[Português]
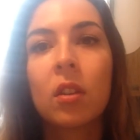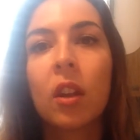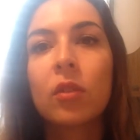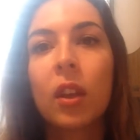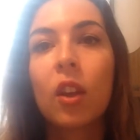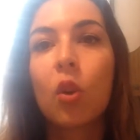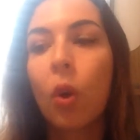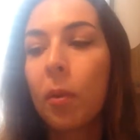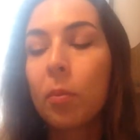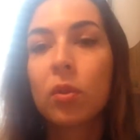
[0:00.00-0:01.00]
não tem
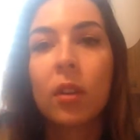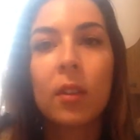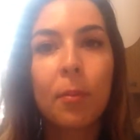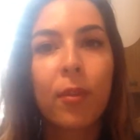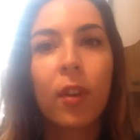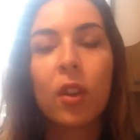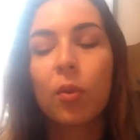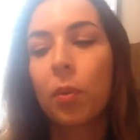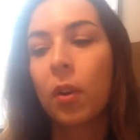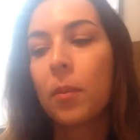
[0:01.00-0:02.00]
aroma, portanto é
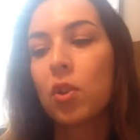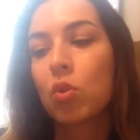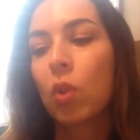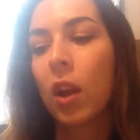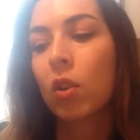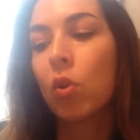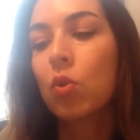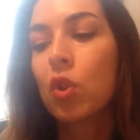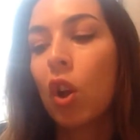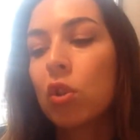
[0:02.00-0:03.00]
perfeito para misturar com
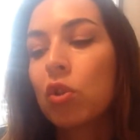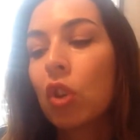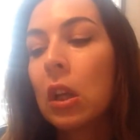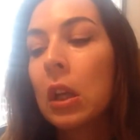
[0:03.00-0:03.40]
os óleos.